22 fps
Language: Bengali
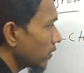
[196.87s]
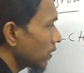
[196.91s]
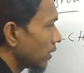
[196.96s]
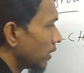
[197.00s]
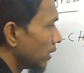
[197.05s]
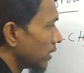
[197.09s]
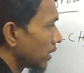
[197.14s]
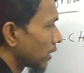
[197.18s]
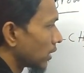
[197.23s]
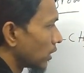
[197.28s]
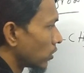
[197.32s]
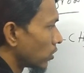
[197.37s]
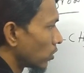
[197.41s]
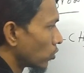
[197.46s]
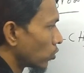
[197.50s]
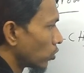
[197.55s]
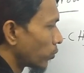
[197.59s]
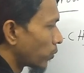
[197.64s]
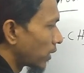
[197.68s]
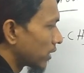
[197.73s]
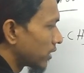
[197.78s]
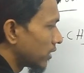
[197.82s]
এই যে কিটোন
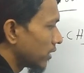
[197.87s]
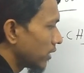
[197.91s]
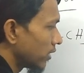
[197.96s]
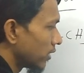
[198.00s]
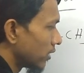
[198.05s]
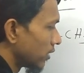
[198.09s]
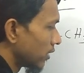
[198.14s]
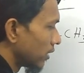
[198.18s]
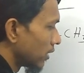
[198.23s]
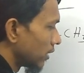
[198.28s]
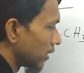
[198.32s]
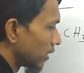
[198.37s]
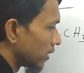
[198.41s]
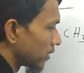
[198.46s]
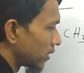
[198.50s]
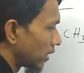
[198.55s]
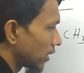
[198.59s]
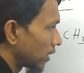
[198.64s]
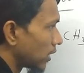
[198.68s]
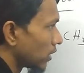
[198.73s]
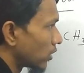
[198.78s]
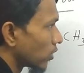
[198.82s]
গ্রুপ আছে
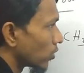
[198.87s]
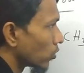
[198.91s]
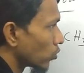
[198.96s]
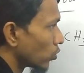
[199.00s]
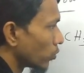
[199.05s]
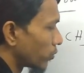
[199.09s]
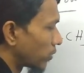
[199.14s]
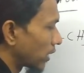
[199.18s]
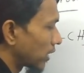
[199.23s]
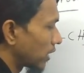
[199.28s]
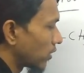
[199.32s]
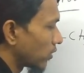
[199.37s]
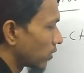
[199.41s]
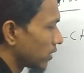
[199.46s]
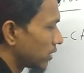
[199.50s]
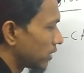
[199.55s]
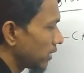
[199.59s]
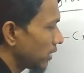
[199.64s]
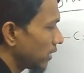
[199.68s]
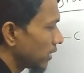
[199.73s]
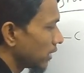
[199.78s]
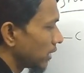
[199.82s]
সেই কিটন গ্রুপটা কী
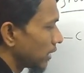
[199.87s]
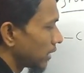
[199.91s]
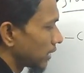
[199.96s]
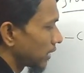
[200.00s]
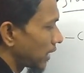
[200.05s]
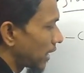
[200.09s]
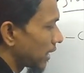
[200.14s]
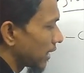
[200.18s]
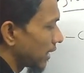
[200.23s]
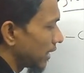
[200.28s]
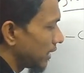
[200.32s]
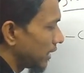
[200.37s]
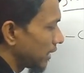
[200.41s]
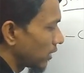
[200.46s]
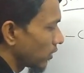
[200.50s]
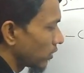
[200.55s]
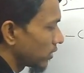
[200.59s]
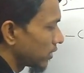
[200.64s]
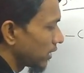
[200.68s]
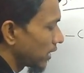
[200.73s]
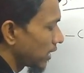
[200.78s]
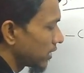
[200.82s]
করেছি তার
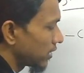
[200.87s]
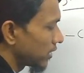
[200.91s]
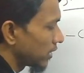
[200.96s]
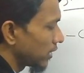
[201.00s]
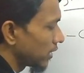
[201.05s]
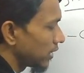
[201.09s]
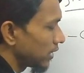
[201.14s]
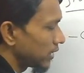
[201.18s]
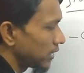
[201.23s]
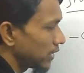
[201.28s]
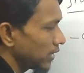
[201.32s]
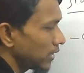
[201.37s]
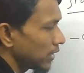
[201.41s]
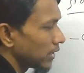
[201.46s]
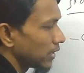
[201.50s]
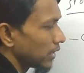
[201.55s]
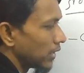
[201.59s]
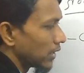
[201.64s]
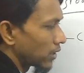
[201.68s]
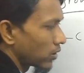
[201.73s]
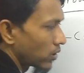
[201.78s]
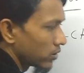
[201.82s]
এদিকেও সিএস থ্রি দিয়েছি
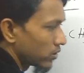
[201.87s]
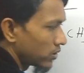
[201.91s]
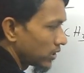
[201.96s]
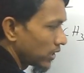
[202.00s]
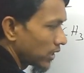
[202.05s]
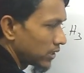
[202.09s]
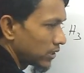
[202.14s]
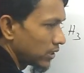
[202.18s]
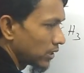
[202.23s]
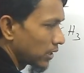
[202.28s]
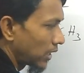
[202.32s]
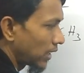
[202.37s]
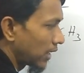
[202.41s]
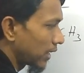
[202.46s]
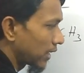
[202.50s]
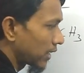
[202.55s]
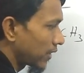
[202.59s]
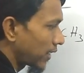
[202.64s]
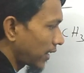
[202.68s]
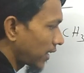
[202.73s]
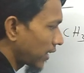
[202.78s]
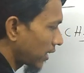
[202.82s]
এখানেও সিএস থ্রি তাহলে
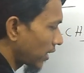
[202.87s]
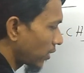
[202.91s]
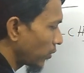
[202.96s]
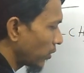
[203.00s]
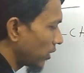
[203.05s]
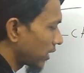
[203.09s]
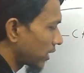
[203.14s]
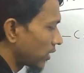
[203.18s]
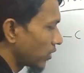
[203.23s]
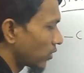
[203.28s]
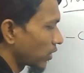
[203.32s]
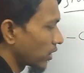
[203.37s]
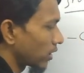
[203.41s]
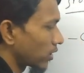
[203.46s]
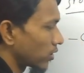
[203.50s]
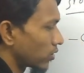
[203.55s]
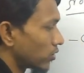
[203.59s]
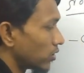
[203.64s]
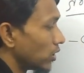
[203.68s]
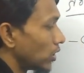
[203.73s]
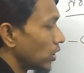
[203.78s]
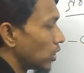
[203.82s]
এখানে একটা কার্বন এখানেও একটা
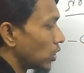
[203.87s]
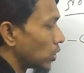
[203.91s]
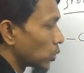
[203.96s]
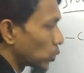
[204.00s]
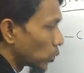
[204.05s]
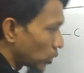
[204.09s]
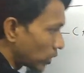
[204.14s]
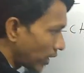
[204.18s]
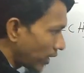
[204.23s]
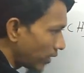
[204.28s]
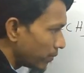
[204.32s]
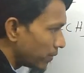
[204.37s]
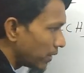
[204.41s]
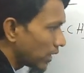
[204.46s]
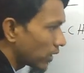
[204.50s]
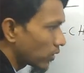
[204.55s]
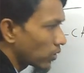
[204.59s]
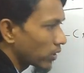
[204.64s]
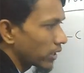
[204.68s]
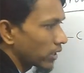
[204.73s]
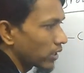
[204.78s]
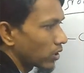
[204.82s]
কার্বন টোটাল মিলে
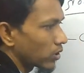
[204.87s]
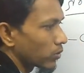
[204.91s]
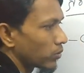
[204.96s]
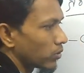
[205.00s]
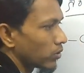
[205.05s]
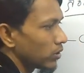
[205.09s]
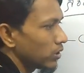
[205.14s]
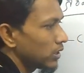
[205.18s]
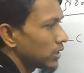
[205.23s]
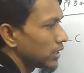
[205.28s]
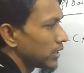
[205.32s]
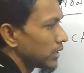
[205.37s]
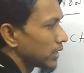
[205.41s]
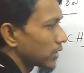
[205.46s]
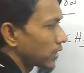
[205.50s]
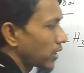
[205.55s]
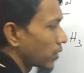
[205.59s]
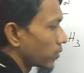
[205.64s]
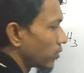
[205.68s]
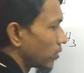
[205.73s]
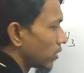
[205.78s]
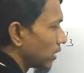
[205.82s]
কটা কার্বন হবে তিনটে
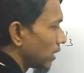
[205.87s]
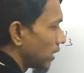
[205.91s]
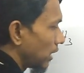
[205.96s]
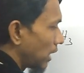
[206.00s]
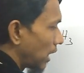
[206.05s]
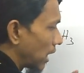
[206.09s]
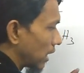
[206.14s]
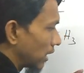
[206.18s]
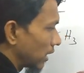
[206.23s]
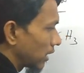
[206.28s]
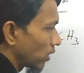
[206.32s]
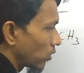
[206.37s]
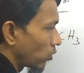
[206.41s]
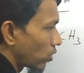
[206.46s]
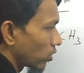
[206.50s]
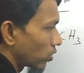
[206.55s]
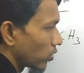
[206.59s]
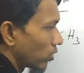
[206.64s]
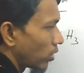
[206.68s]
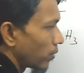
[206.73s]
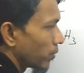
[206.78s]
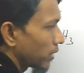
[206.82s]
কার্বন আর যারা
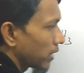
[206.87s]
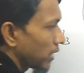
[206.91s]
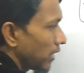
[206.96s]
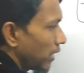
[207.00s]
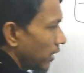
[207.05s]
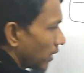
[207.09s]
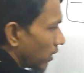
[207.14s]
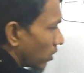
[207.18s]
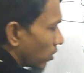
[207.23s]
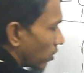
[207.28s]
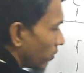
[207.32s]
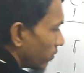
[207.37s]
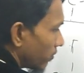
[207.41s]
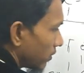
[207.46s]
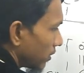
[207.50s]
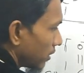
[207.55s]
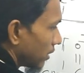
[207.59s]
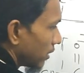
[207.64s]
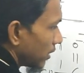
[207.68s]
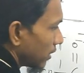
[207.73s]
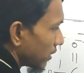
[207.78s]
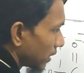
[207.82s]
গঠন হবে কি এরকম
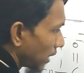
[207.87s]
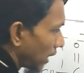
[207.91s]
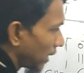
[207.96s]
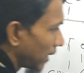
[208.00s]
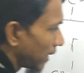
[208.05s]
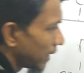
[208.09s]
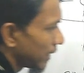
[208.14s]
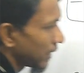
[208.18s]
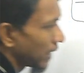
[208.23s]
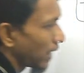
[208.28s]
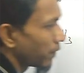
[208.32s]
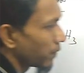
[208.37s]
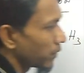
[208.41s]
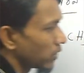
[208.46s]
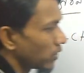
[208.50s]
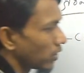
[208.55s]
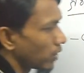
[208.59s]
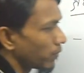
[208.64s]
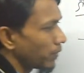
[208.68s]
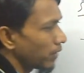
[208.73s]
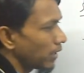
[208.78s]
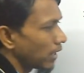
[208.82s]
তাহলে এর নাম কি
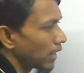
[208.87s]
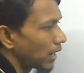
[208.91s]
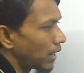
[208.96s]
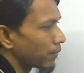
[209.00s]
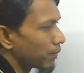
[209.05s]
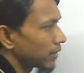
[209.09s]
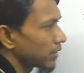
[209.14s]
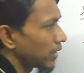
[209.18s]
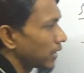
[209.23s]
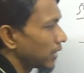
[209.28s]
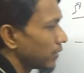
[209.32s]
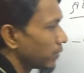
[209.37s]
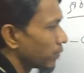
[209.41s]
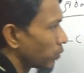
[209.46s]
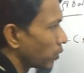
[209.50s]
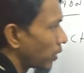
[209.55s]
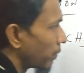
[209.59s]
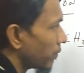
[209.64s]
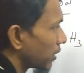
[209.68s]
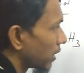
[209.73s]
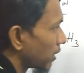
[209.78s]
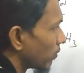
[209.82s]
হবে আমরা জানি
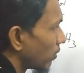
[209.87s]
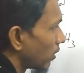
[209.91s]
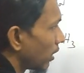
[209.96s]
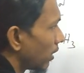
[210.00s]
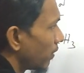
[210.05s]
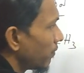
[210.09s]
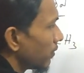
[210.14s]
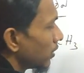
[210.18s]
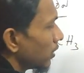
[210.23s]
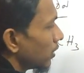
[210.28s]
আমি কি বললাম